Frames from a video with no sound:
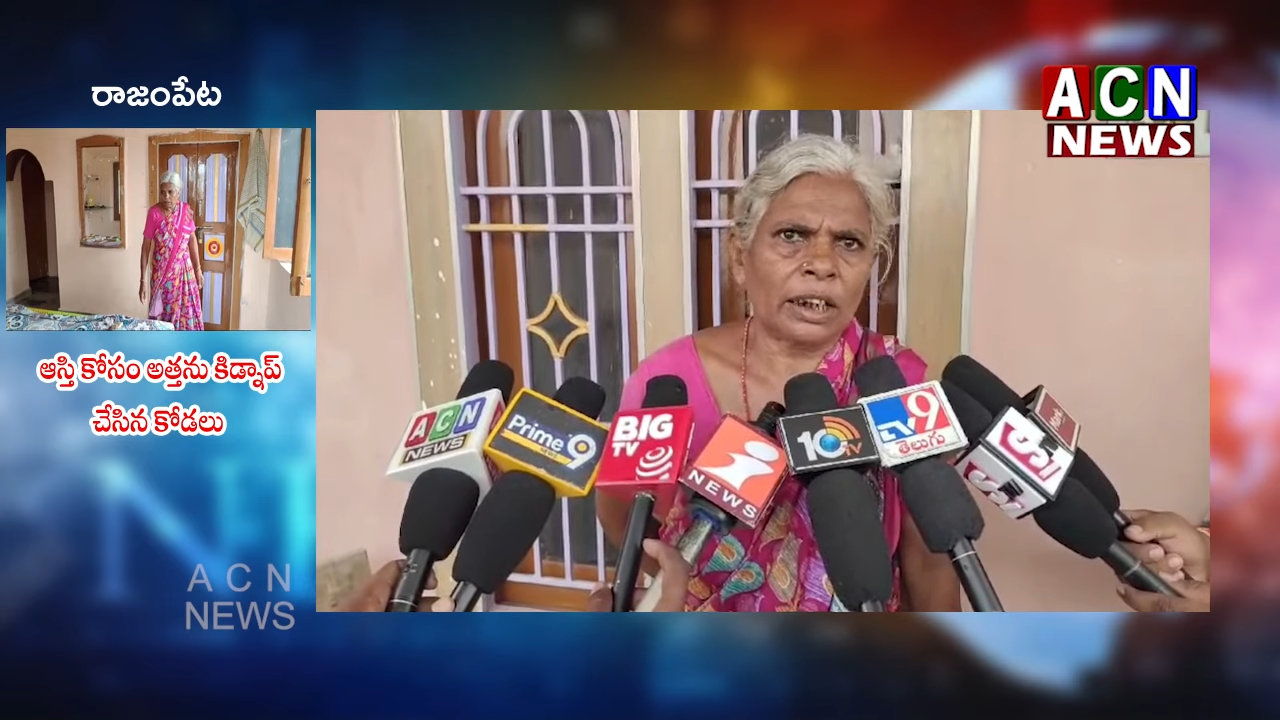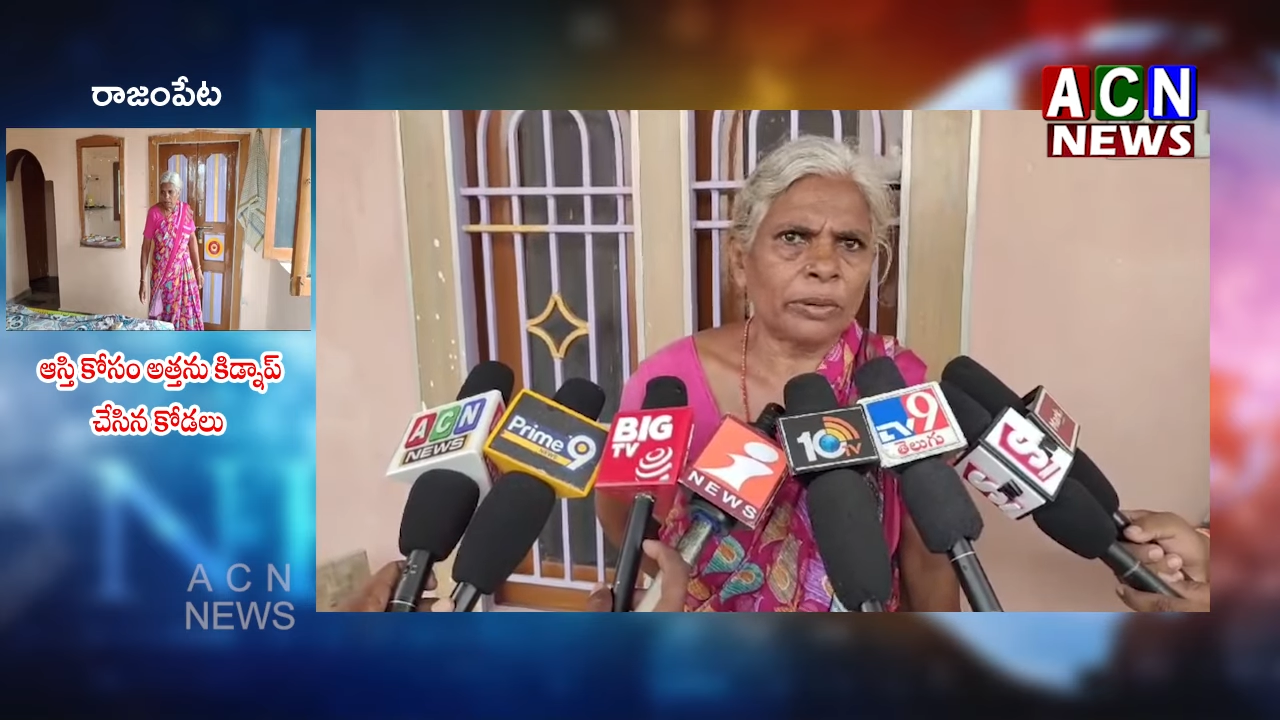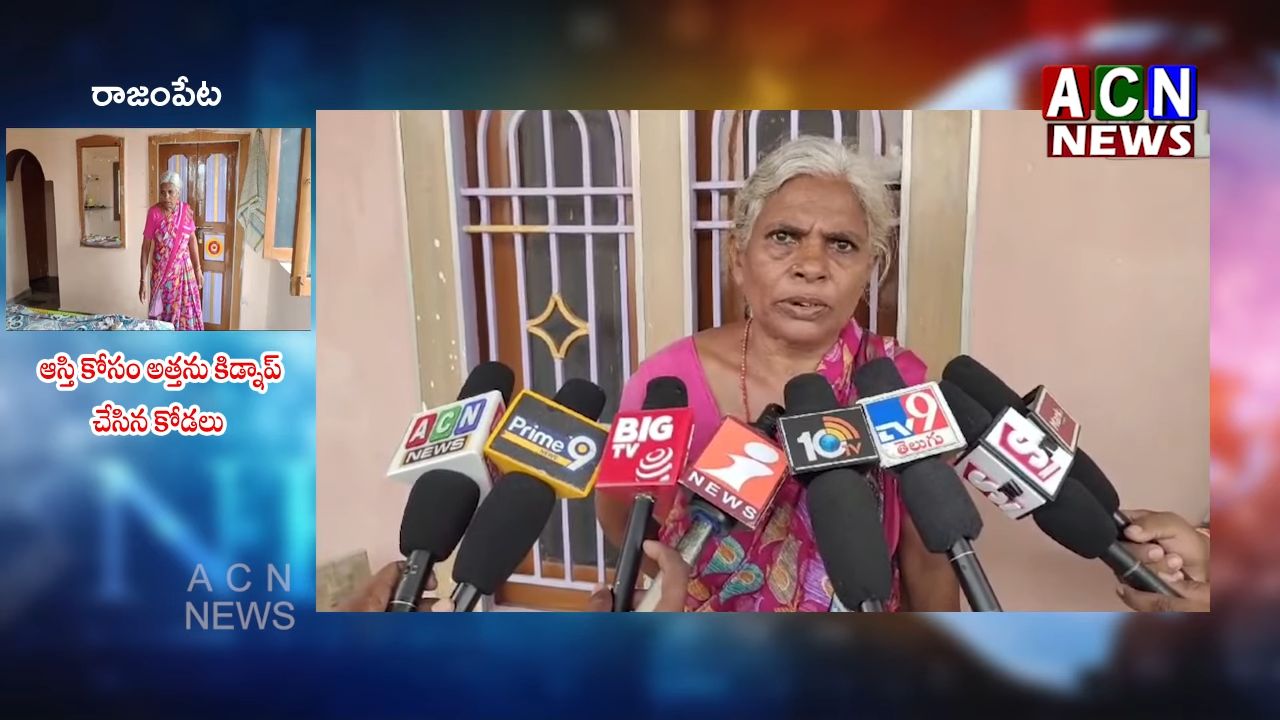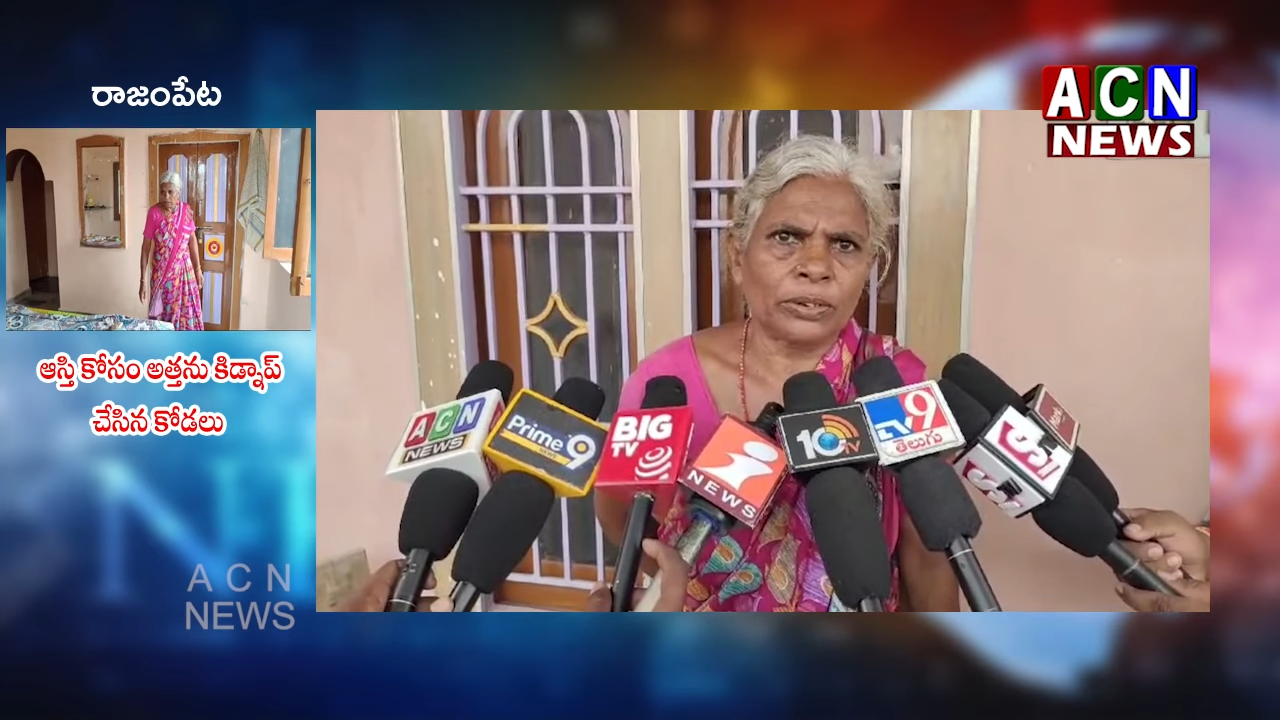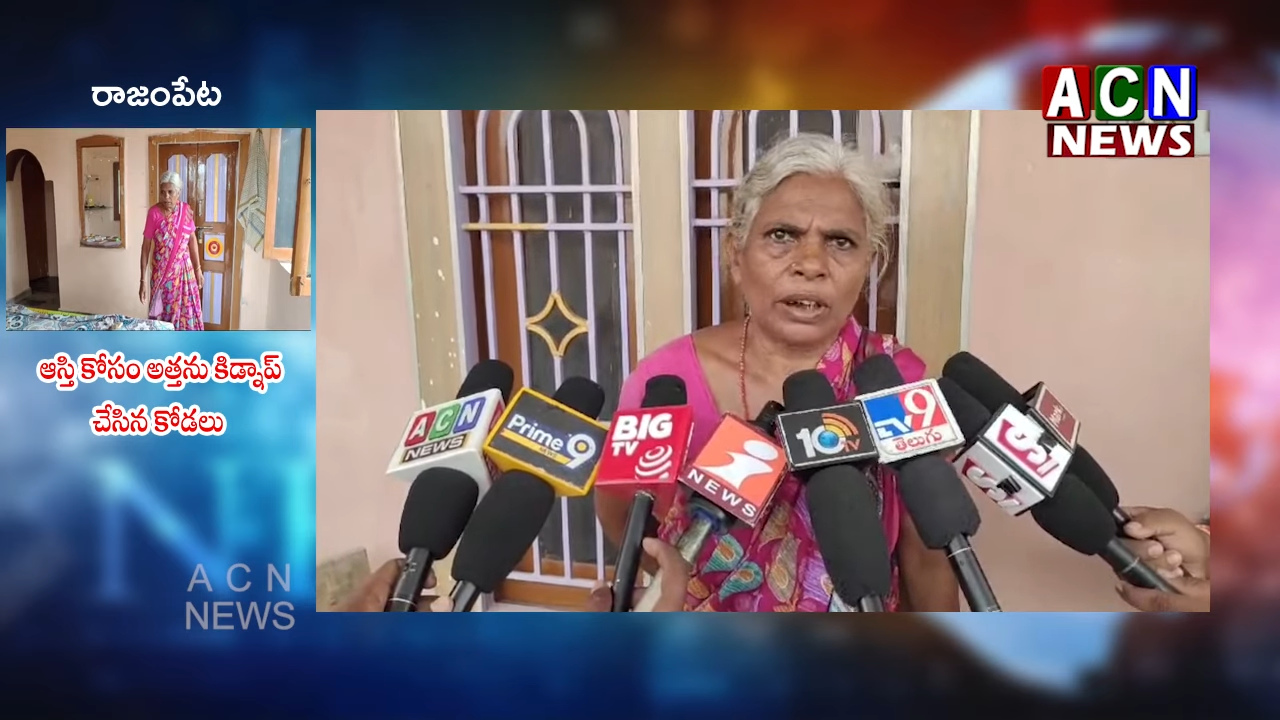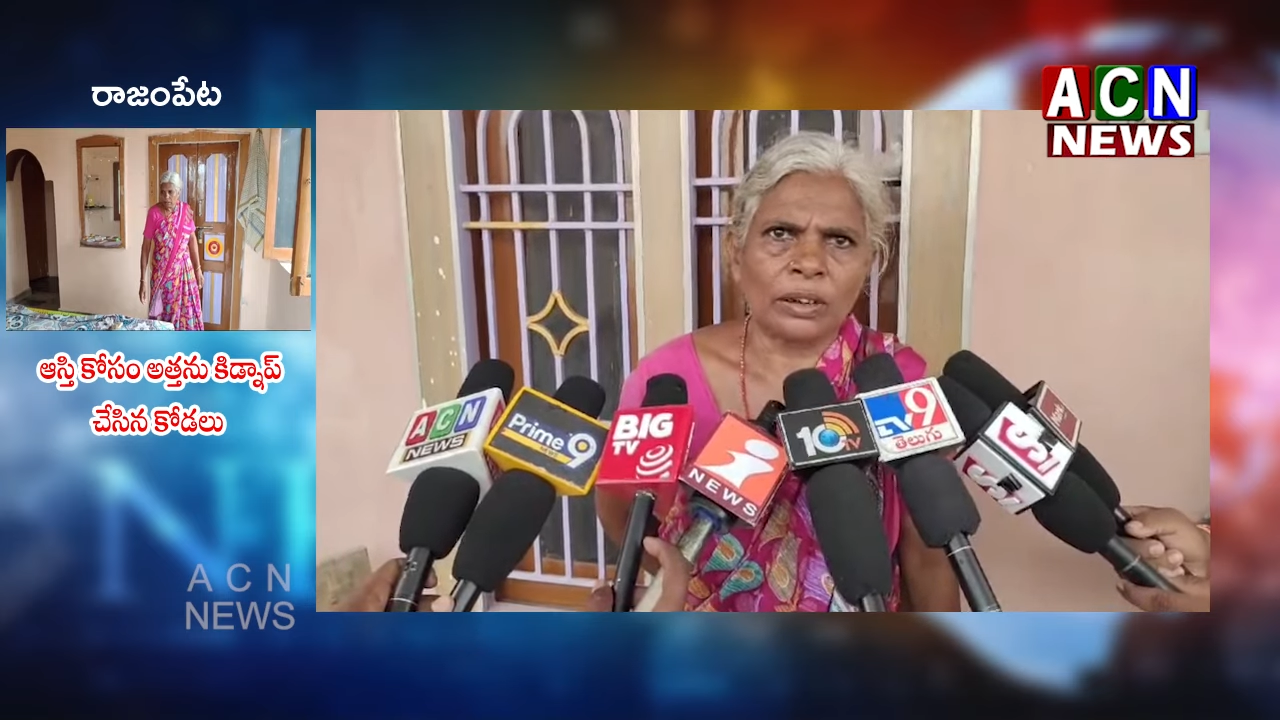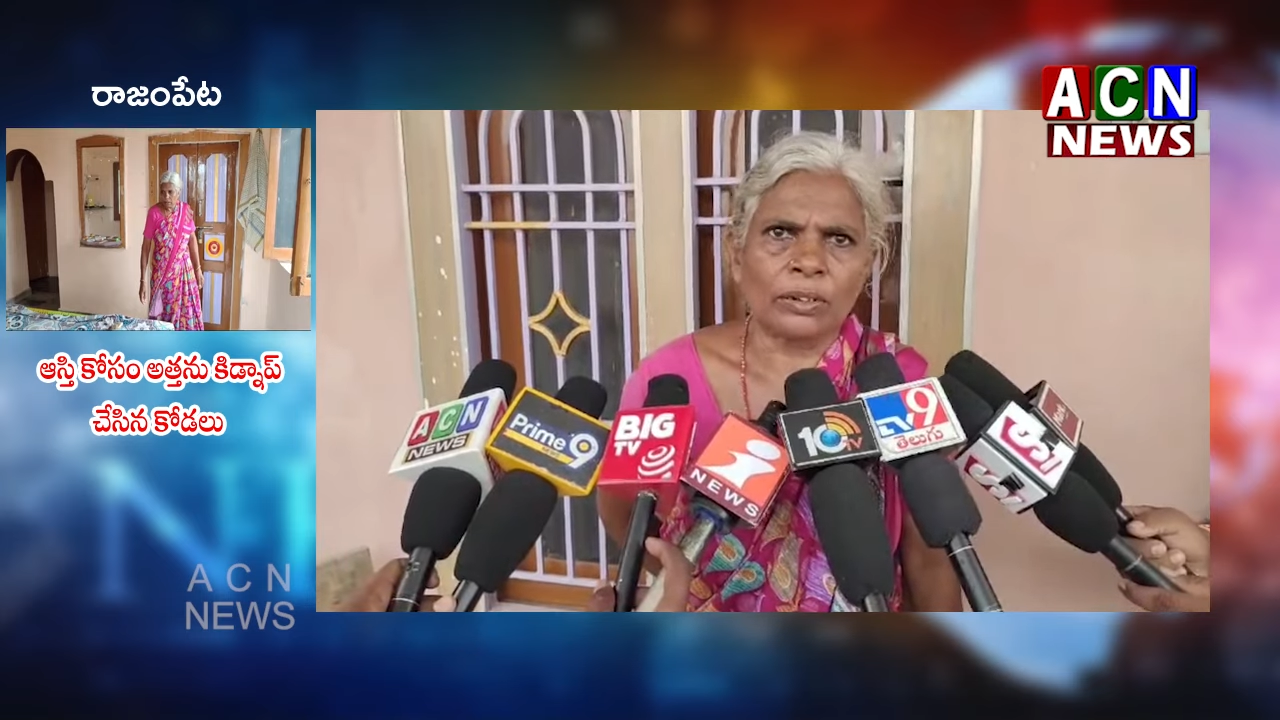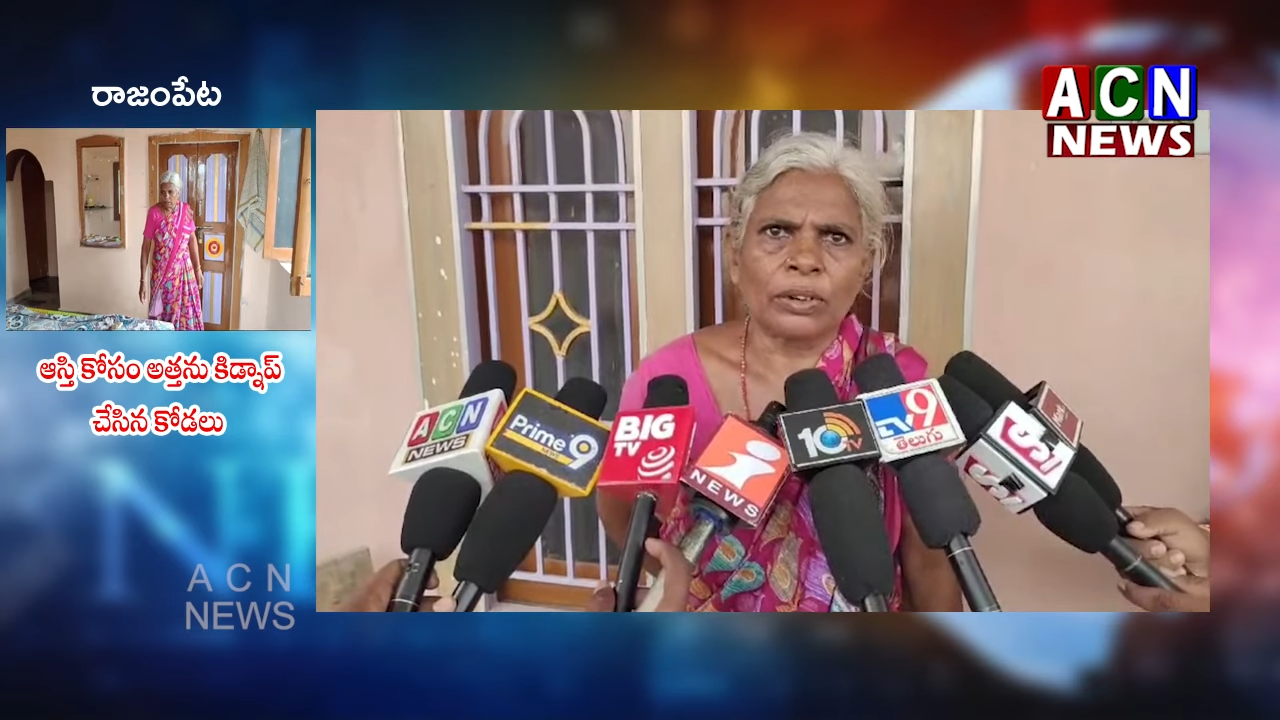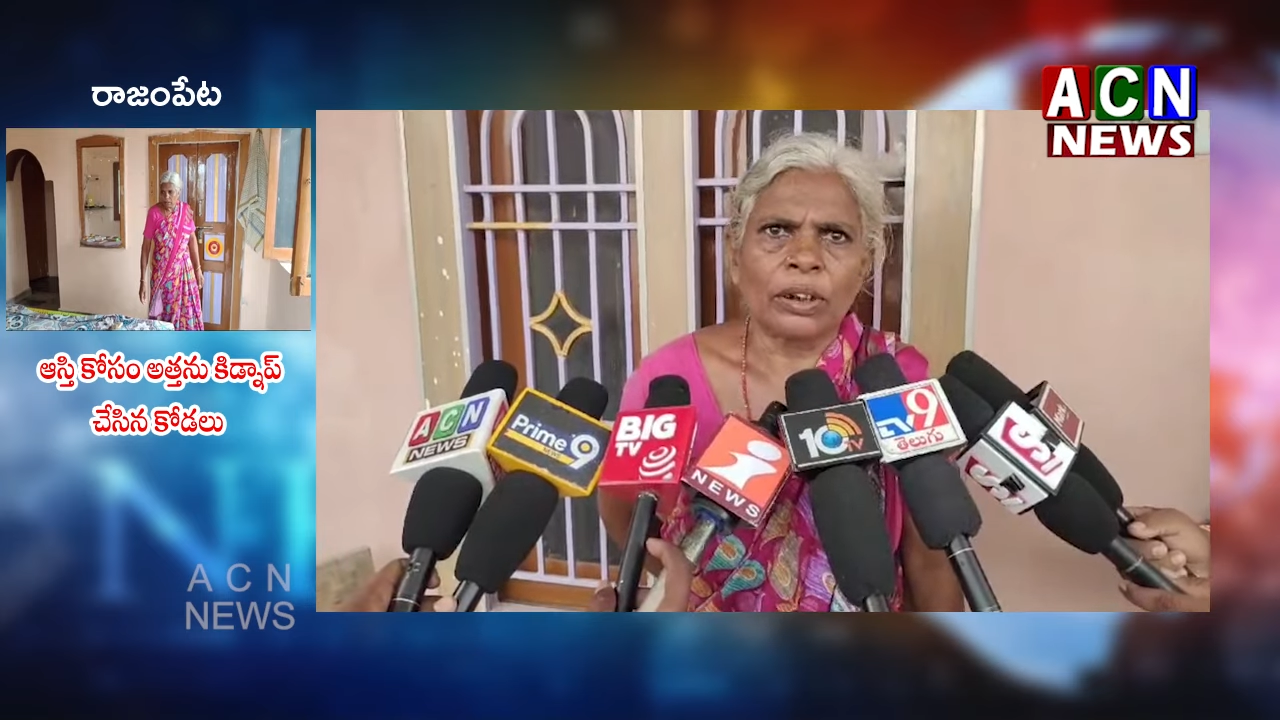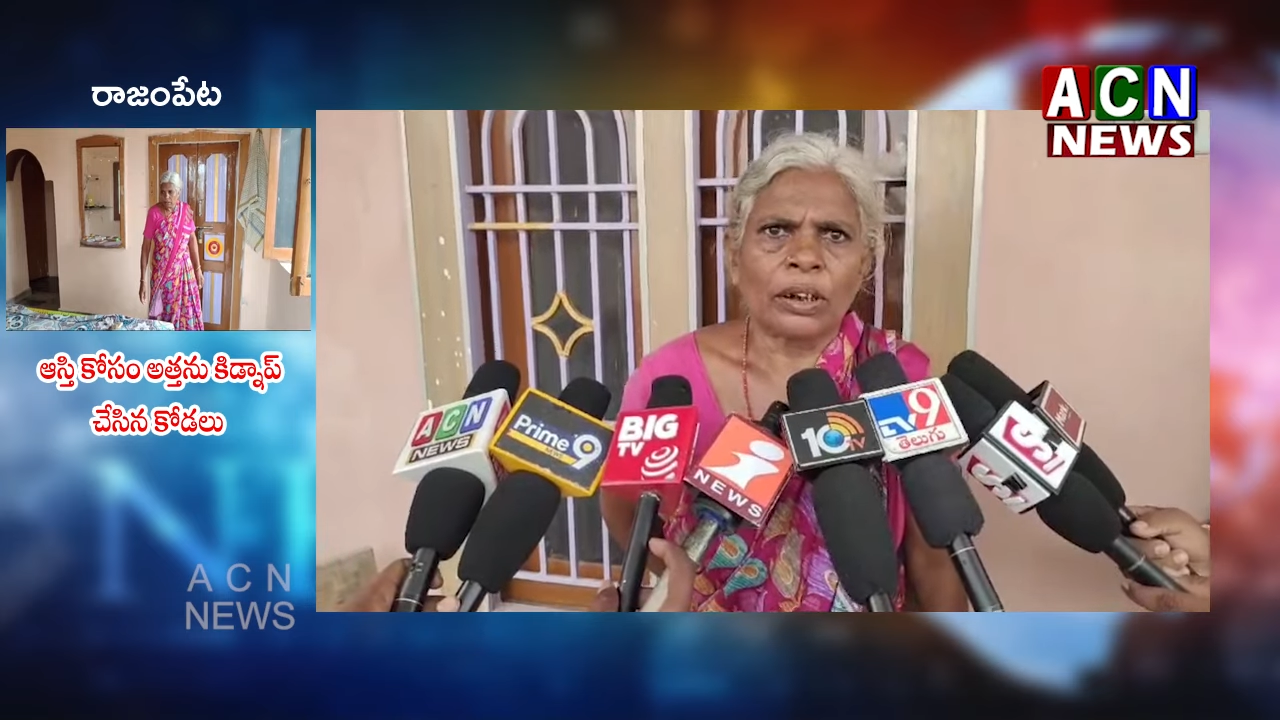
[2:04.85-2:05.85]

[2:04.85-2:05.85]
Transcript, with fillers: రాపించుకున్నారు